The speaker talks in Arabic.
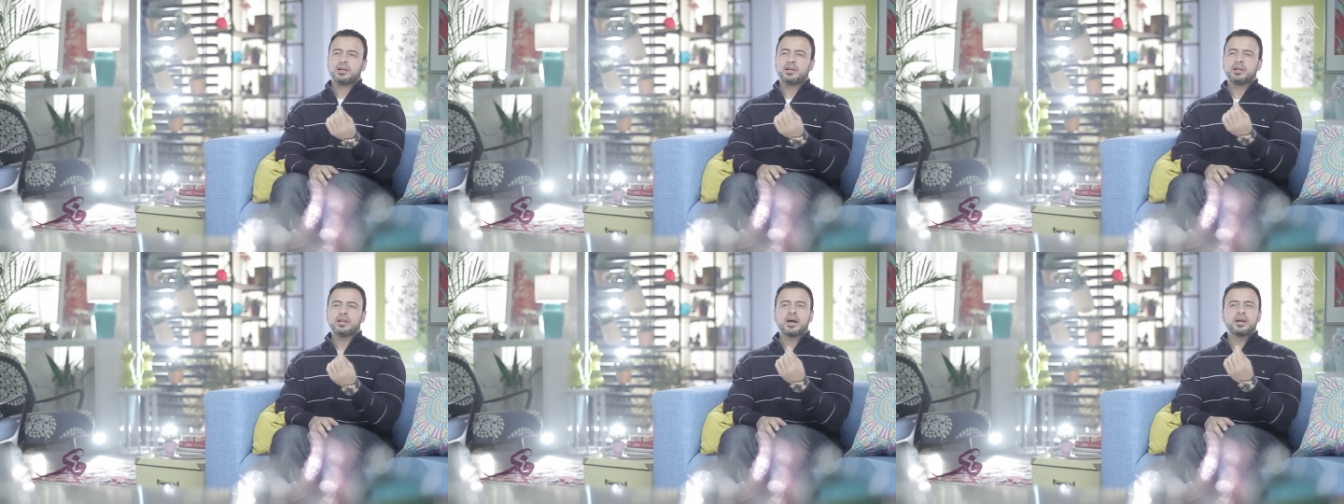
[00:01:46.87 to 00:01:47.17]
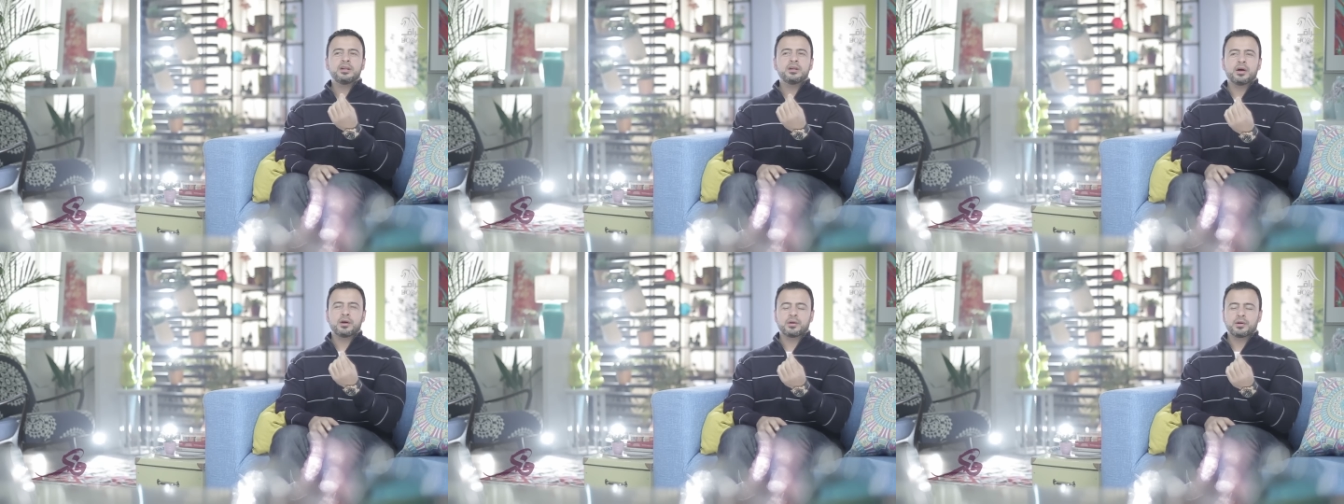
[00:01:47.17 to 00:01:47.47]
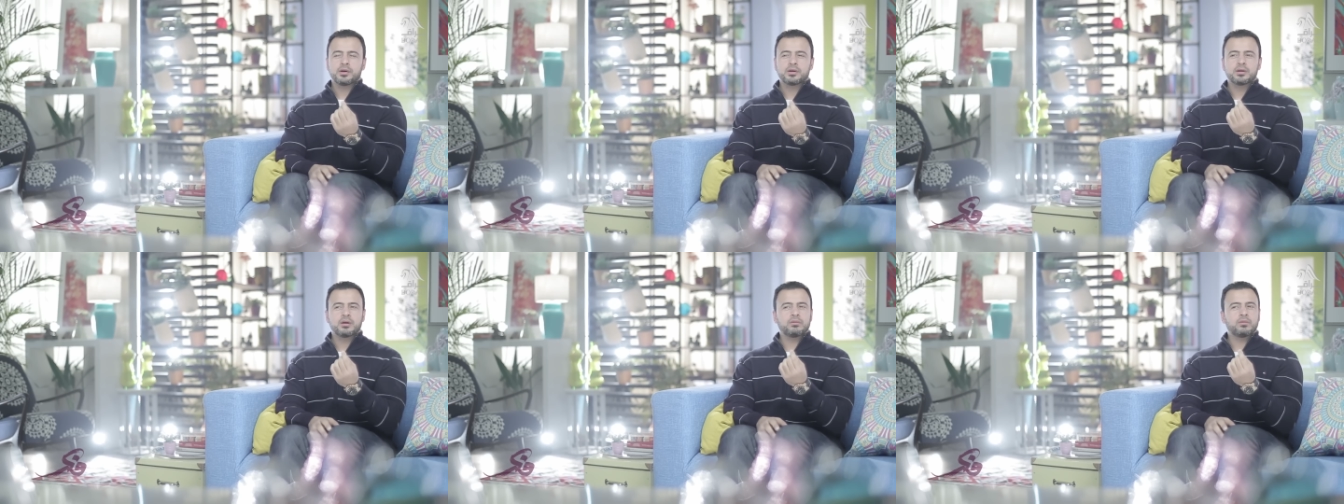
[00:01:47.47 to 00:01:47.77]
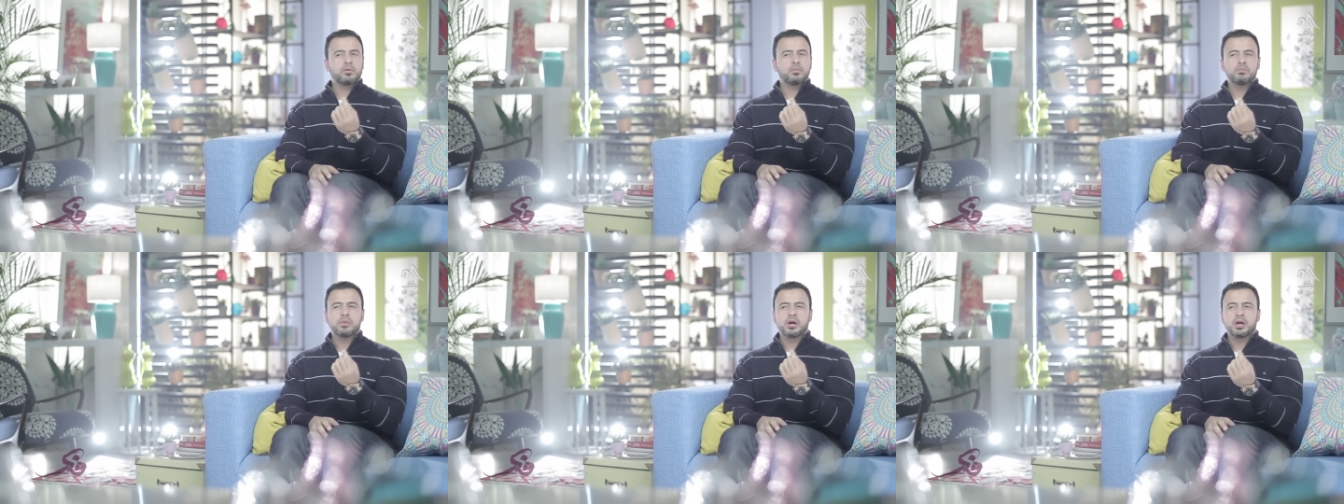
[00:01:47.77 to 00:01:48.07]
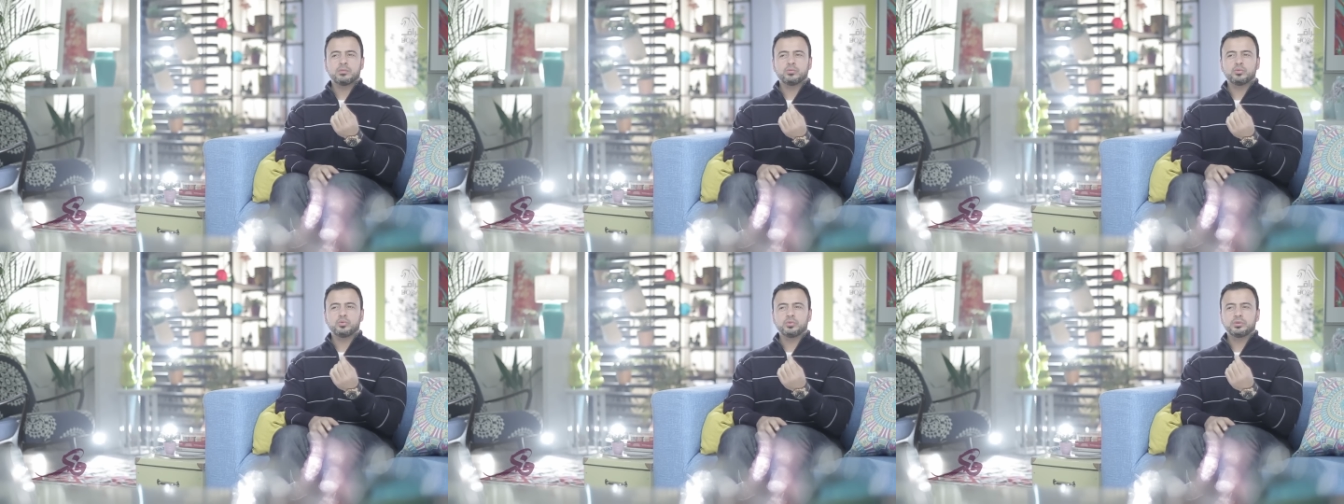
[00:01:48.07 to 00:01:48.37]
لان اراك ثم
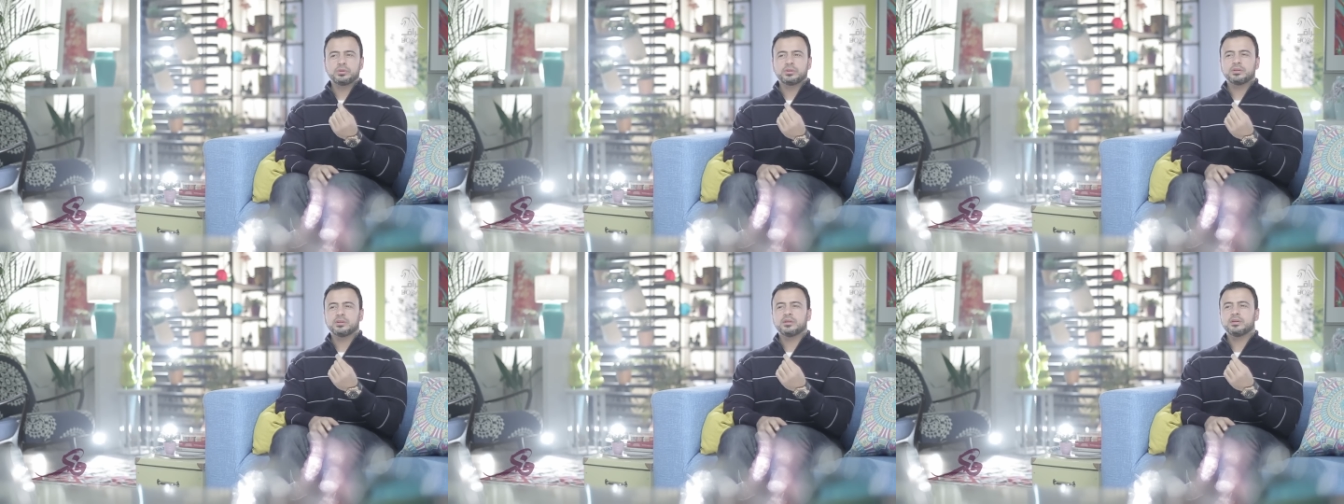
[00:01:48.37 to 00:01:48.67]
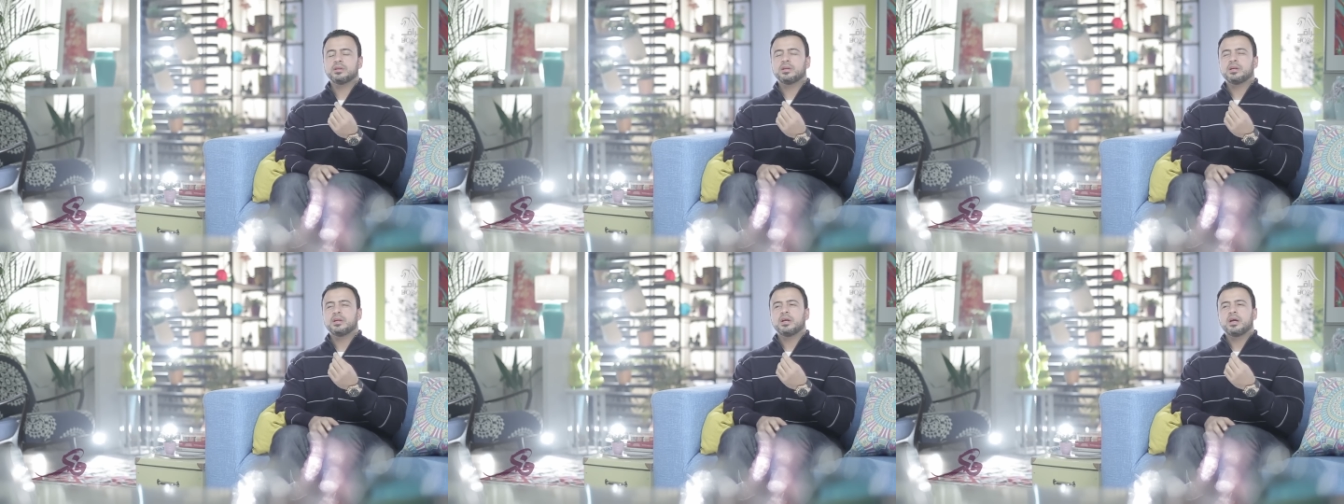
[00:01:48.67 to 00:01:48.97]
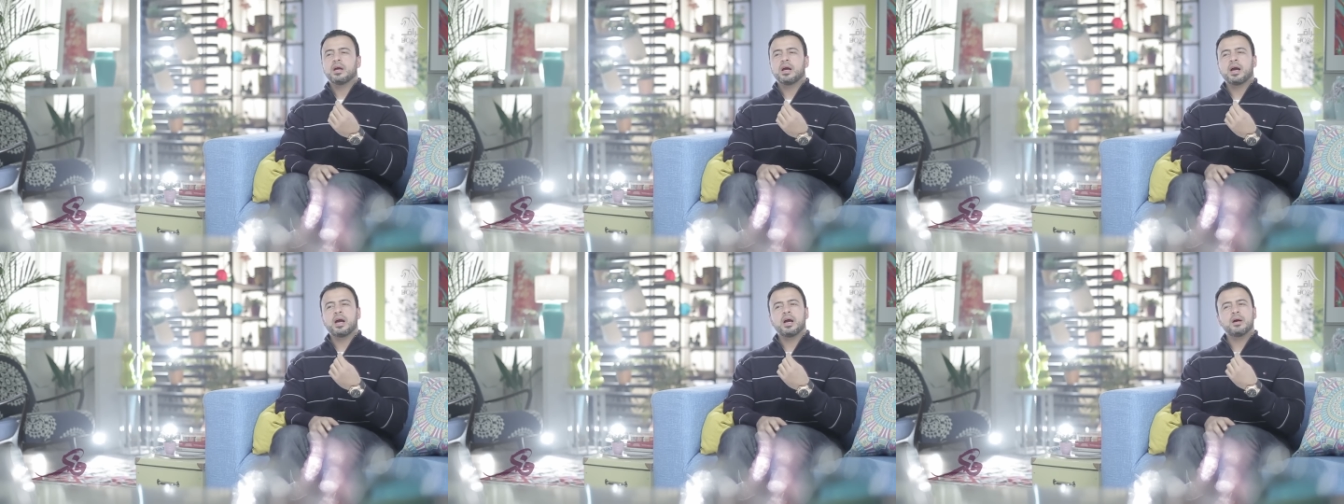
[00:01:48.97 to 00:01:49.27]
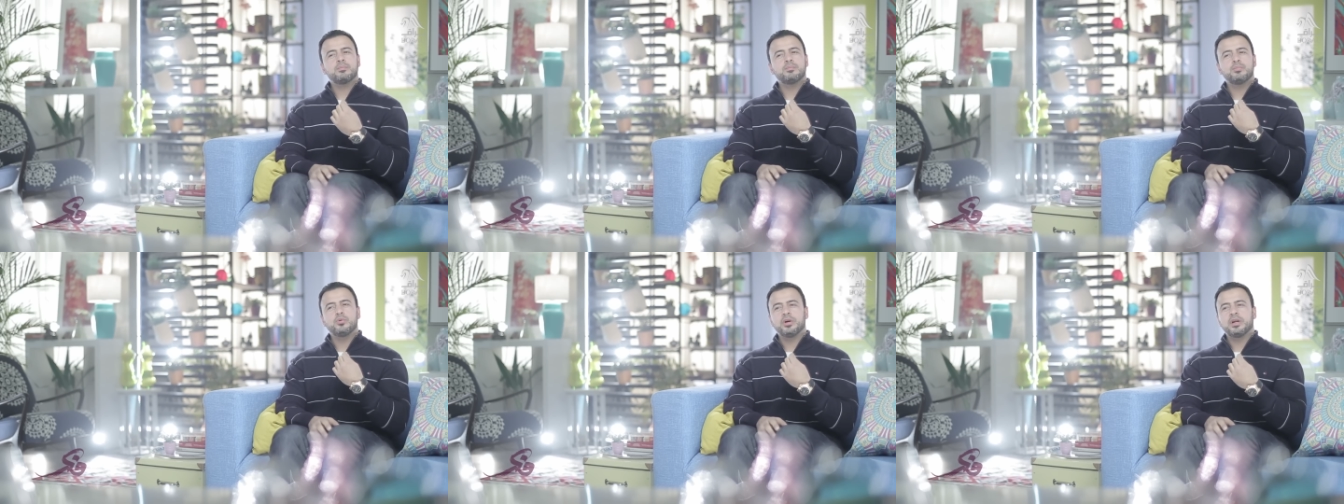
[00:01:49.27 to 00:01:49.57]
اموت احب